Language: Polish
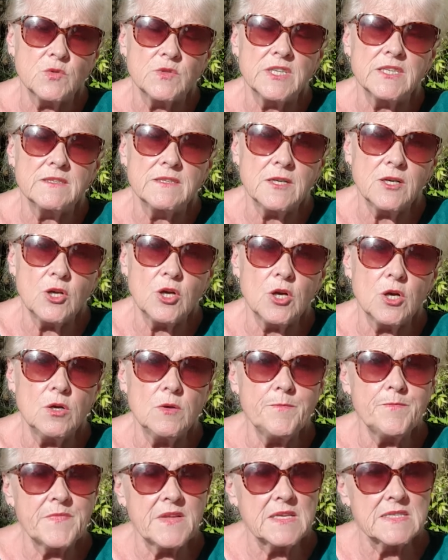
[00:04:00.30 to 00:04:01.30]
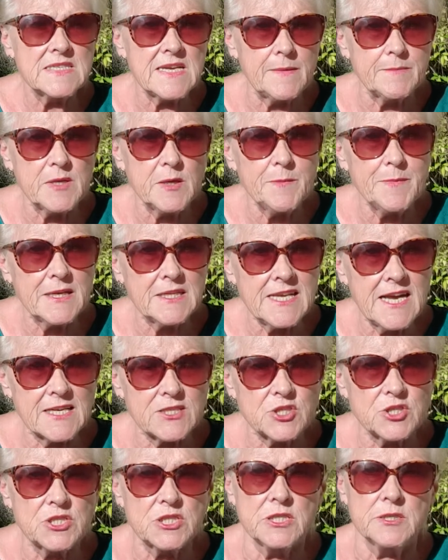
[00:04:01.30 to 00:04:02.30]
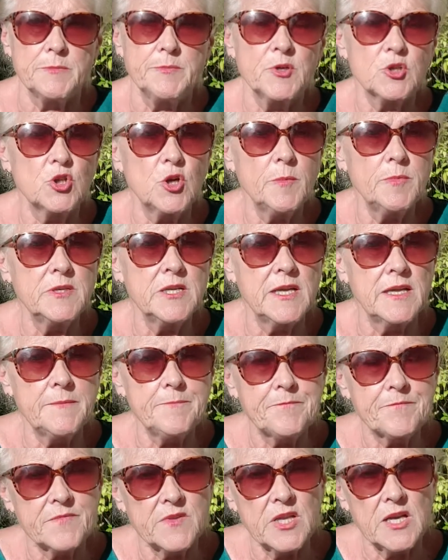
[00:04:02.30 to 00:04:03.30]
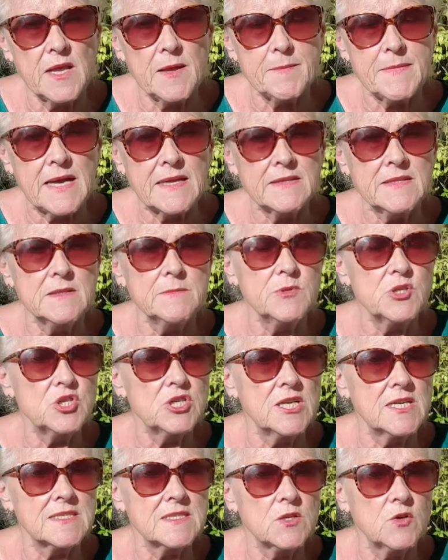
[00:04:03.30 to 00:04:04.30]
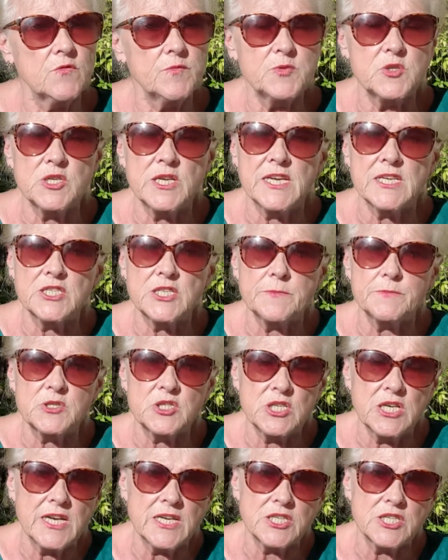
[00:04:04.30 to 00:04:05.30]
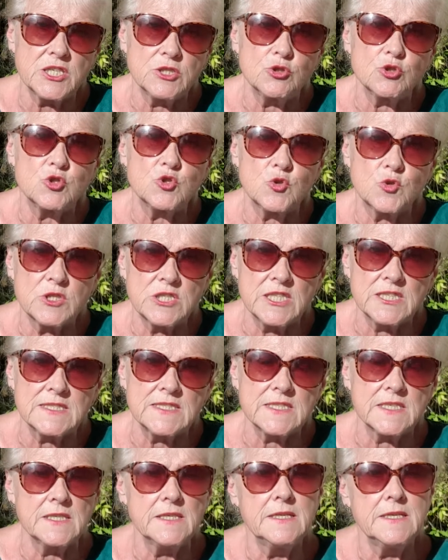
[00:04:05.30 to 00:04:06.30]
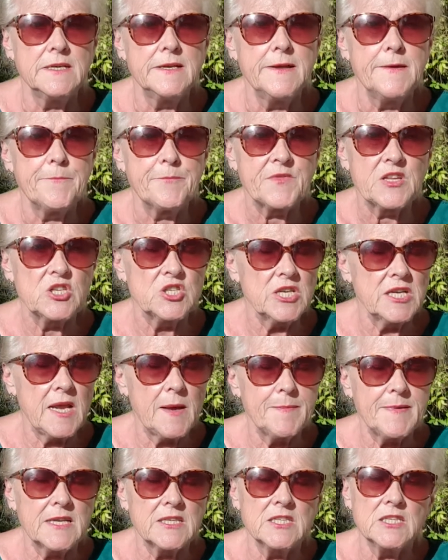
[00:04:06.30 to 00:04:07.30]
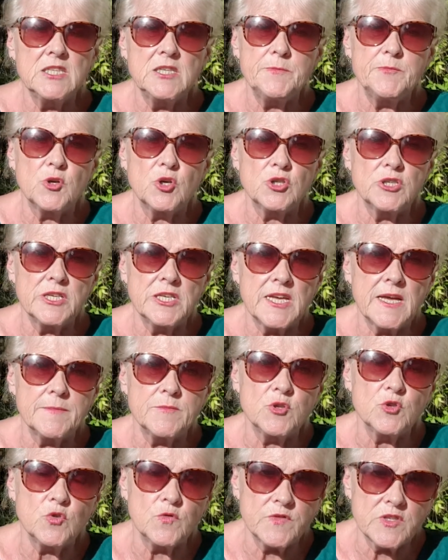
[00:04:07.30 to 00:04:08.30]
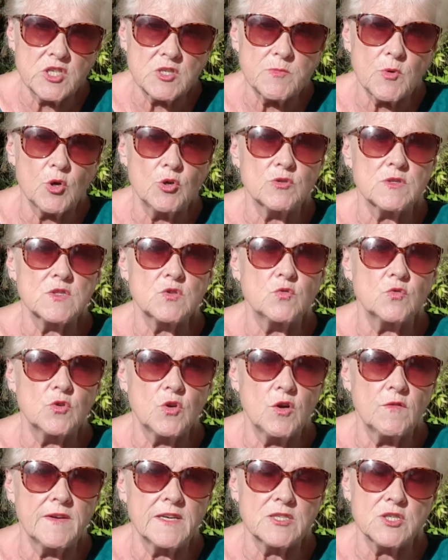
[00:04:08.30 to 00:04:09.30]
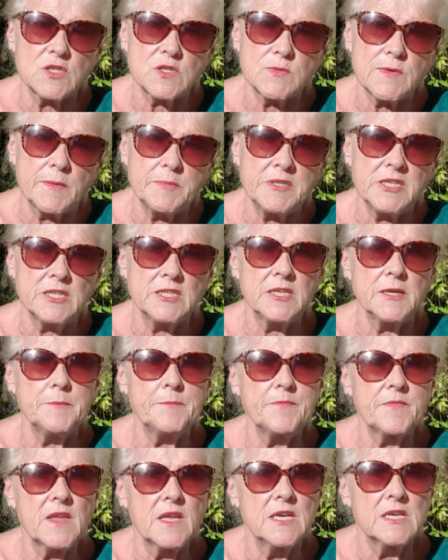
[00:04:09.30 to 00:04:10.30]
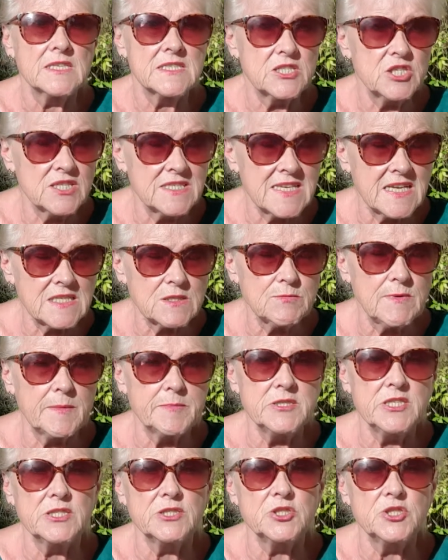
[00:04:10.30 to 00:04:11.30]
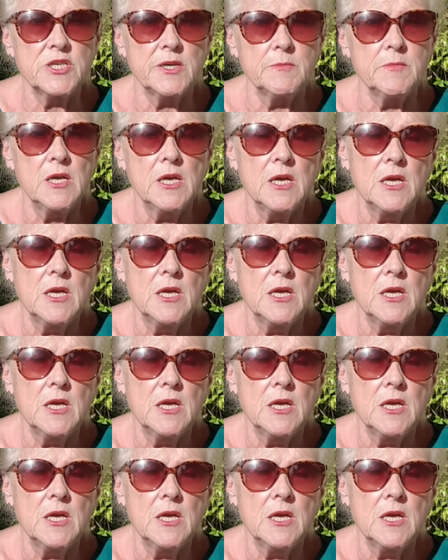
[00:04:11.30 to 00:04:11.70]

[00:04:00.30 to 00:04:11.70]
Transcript: nie tylko samej padaczki. Podobne dylematy, myślę, są przy, lecze, przy leczeniu cukrzycy, gdzie napady hipoglikemii również mogą skutkować osłabieniem czy zasłabnięciem.